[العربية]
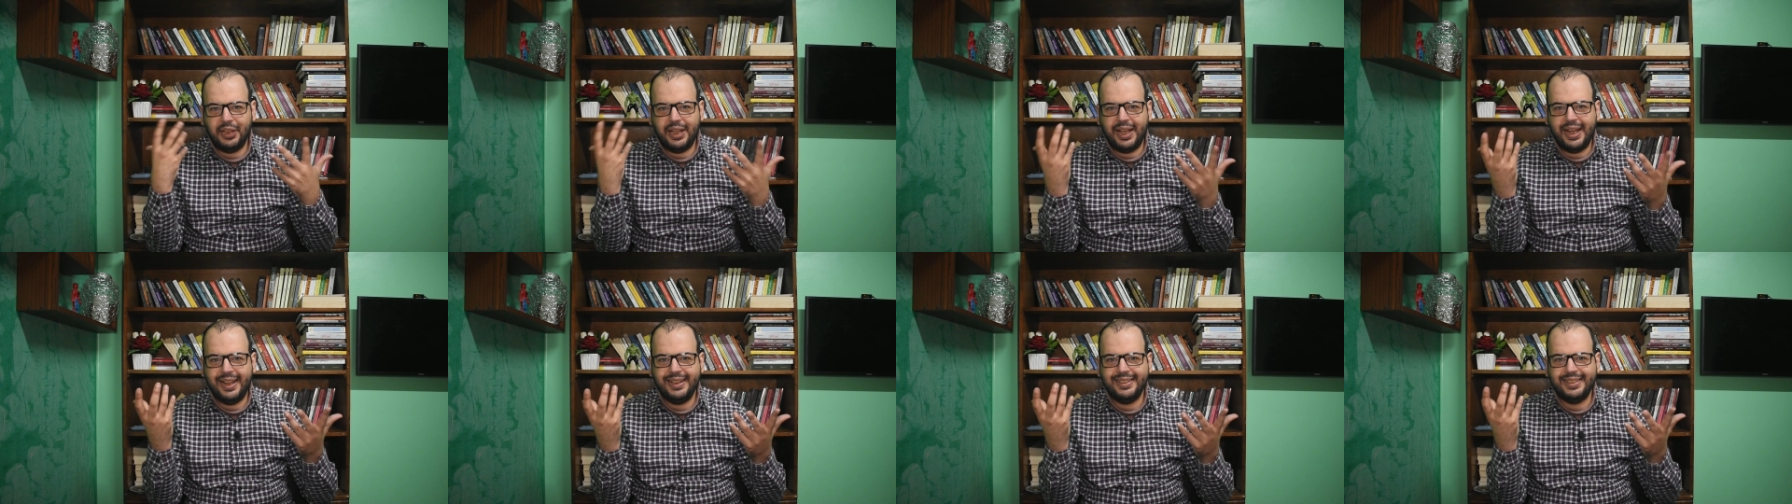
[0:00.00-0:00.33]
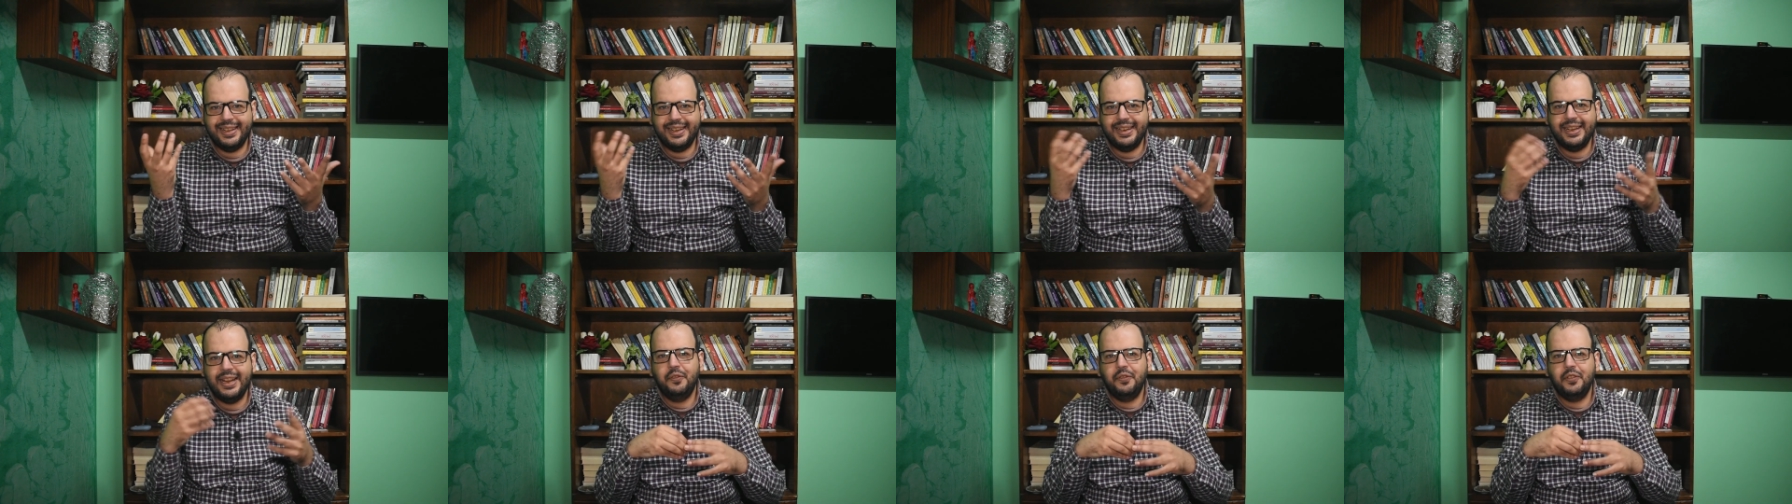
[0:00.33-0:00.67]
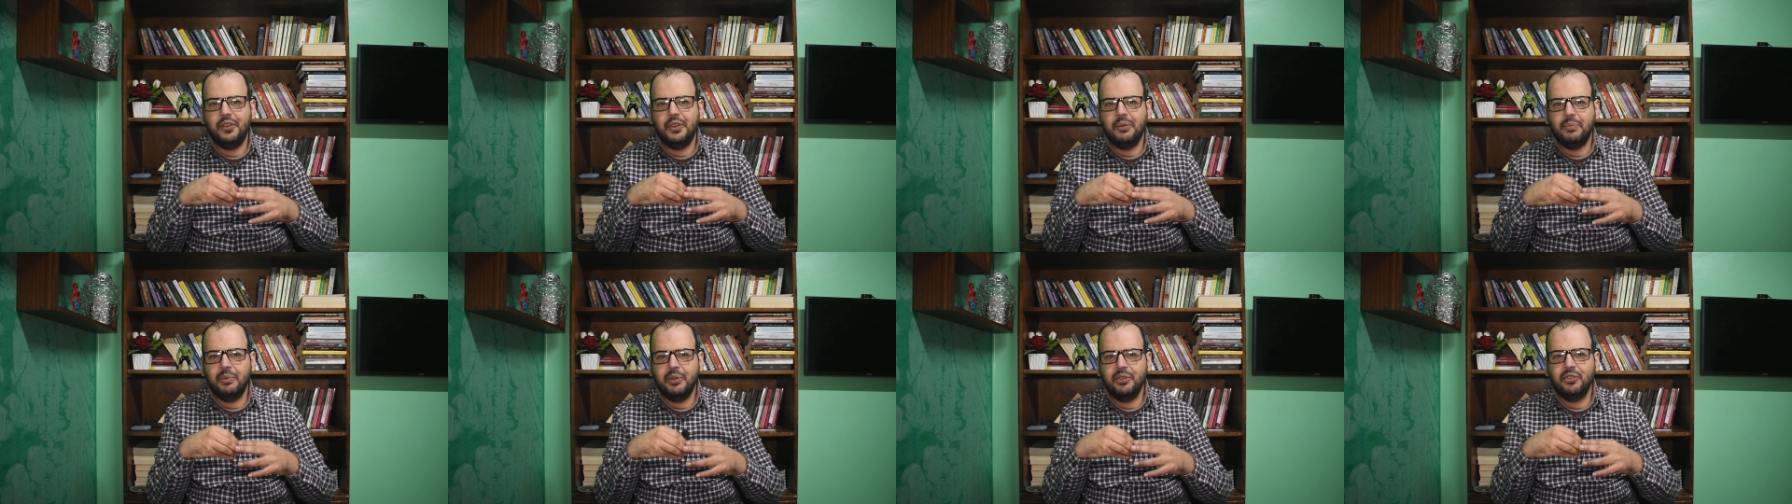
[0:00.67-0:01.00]
احسن
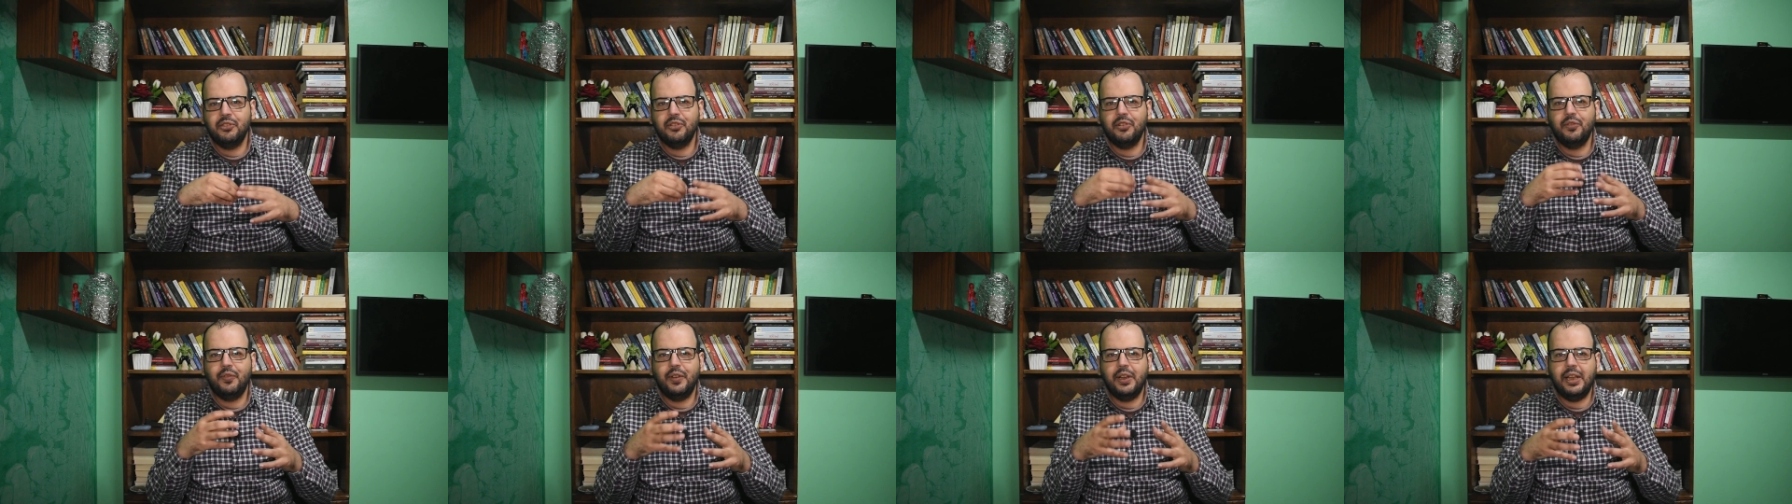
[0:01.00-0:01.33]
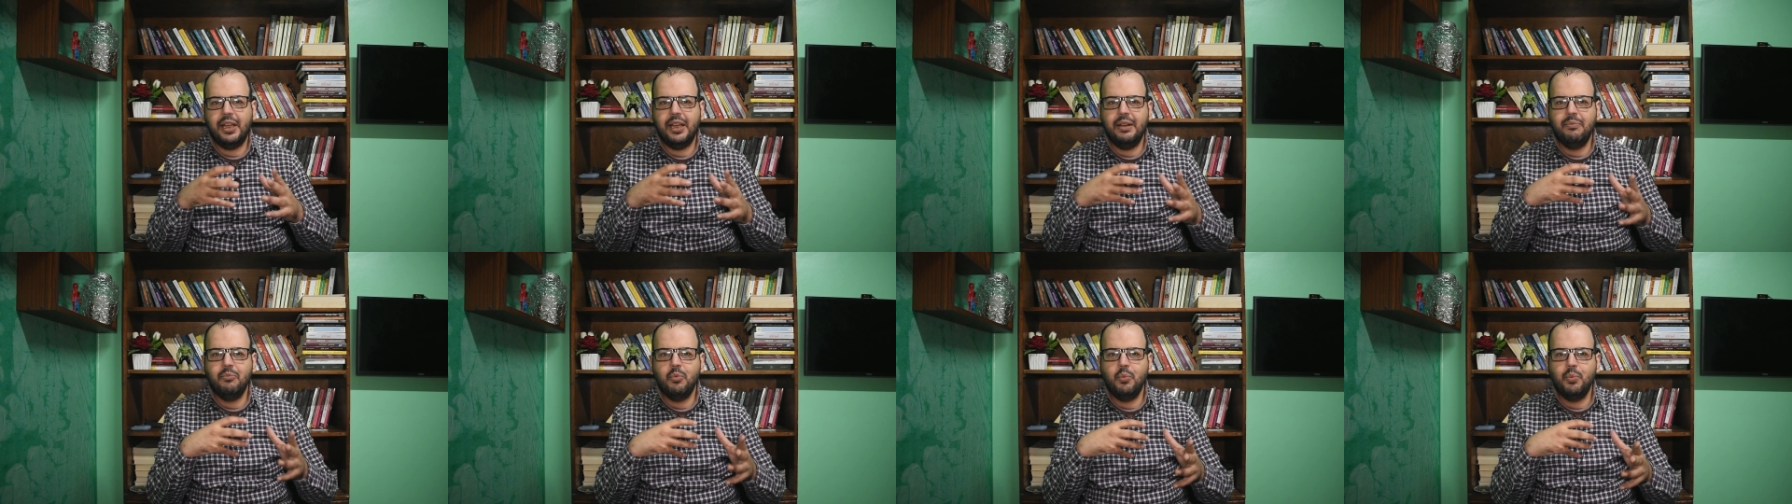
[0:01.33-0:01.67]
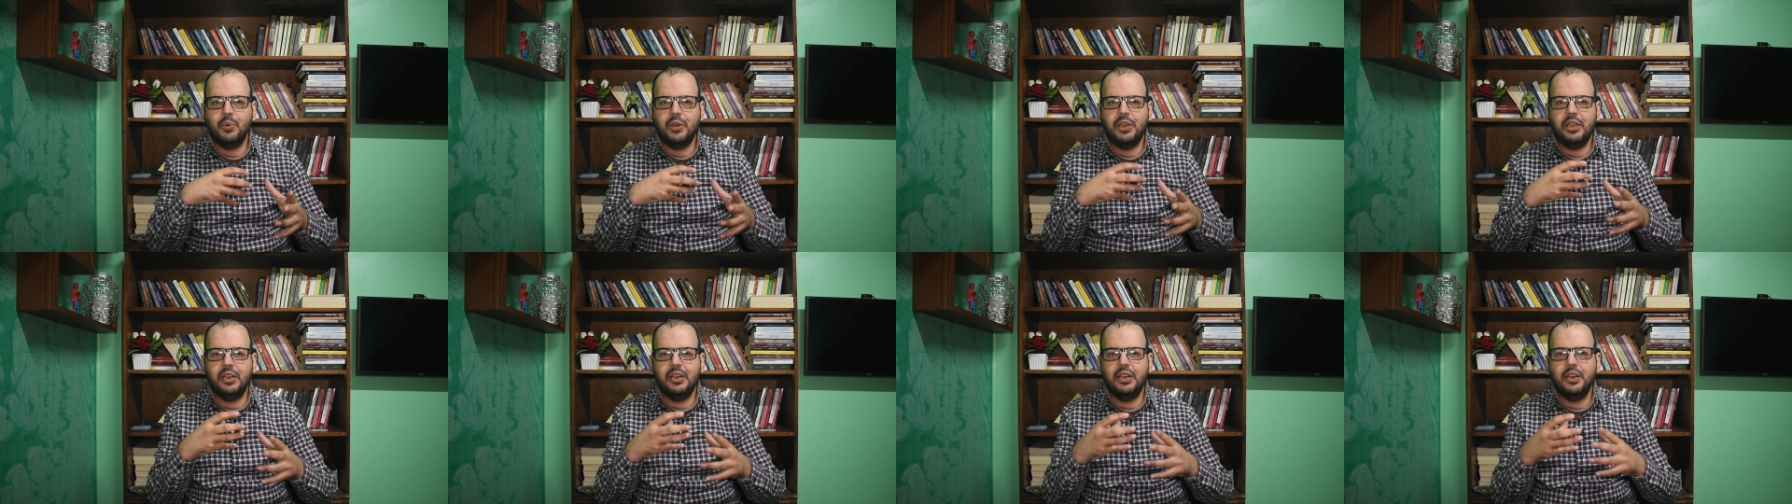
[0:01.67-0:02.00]
في مصر فكان
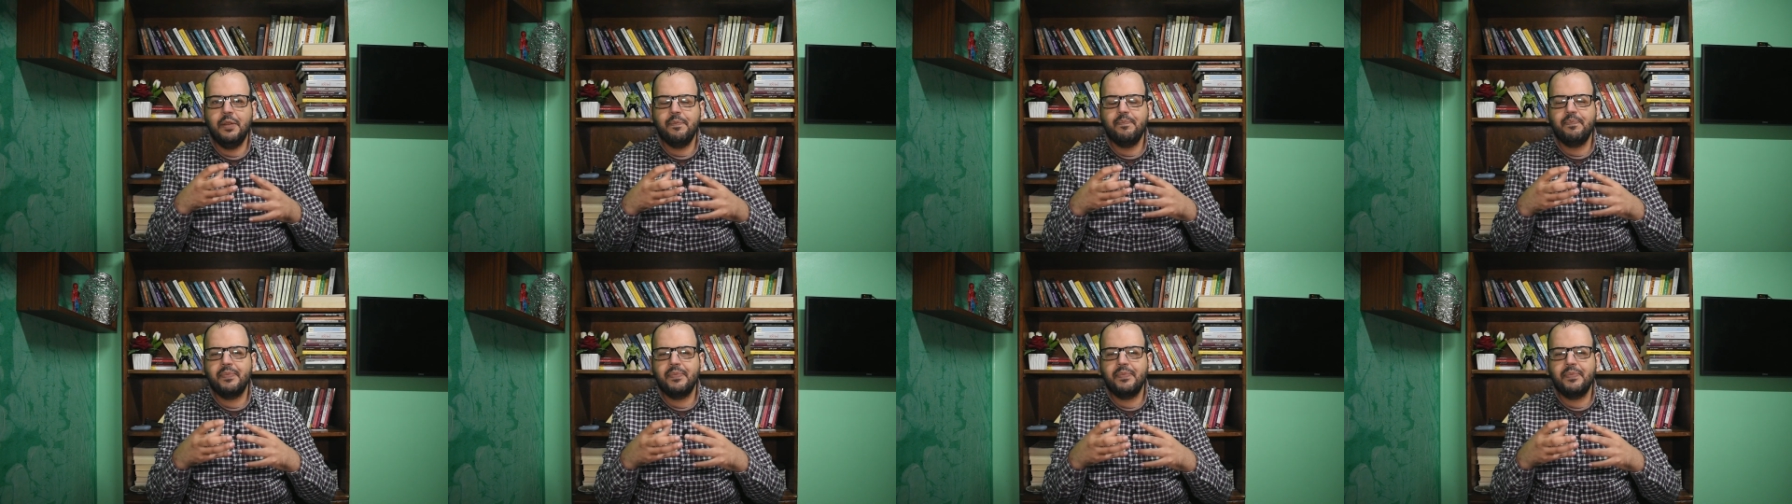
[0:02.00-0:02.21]
ممكن